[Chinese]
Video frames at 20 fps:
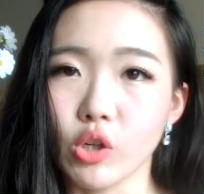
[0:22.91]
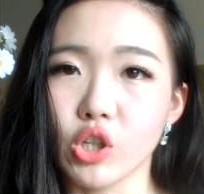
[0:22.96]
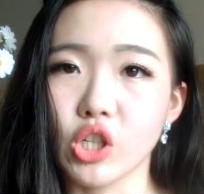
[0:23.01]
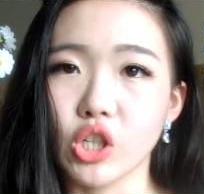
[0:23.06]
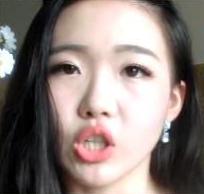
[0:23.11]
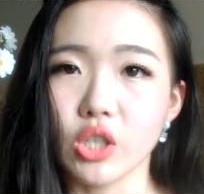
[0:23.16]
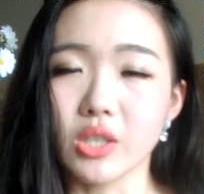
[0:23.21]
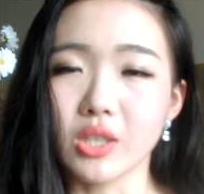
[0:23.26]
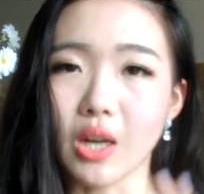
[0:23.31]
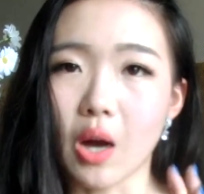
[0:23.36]

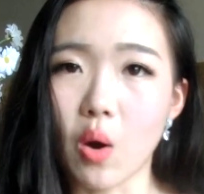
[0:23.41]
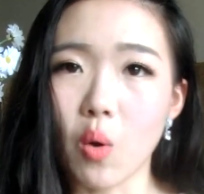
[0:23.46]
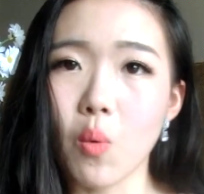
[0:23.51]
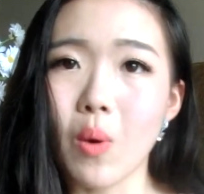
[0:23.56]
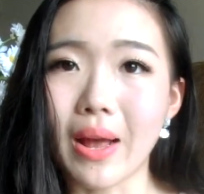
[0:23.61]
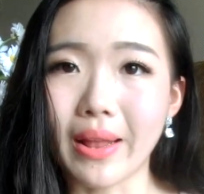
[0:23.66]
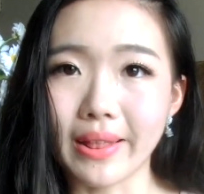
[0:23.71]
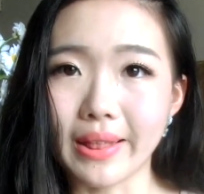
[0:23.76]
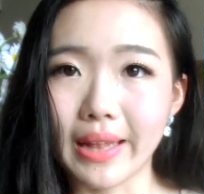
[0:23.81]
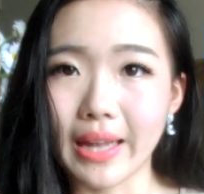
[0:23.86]
是早
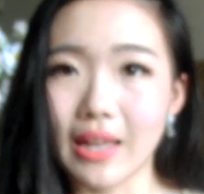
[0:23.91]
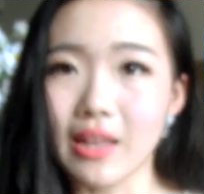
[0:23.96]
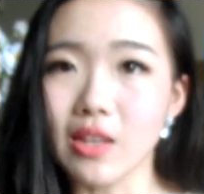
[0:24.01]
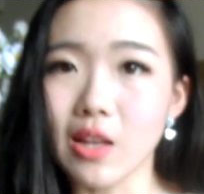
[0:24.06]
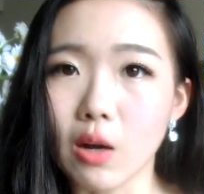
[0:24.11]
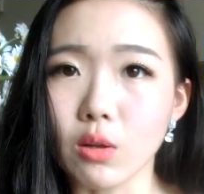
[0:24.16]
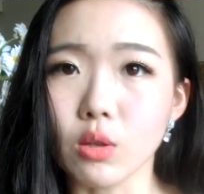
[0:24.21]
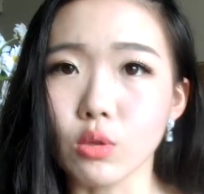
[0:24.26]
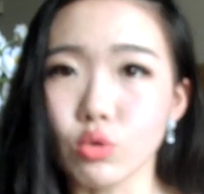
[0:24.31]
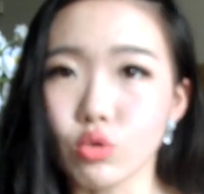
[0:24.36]
晚颠
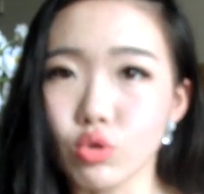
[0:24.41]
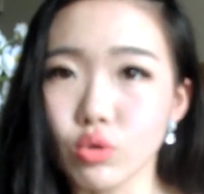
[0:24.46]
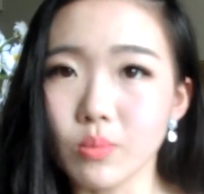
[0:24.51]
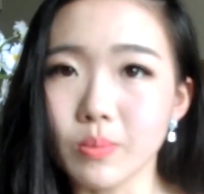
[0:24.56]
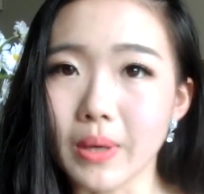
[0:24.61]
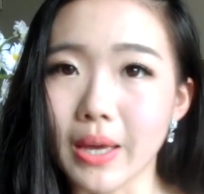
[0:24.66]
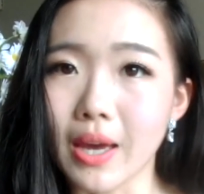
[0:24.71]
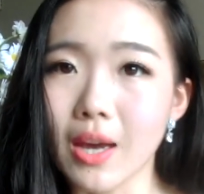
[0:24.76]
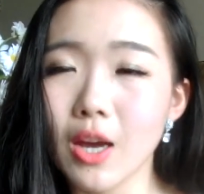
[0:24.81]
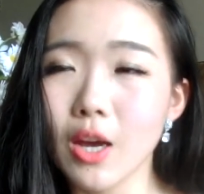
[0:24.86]
倒的区
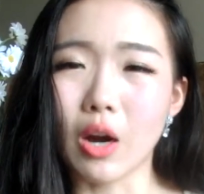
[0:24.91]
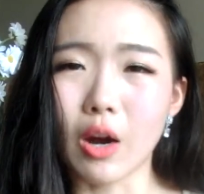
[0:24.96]
别。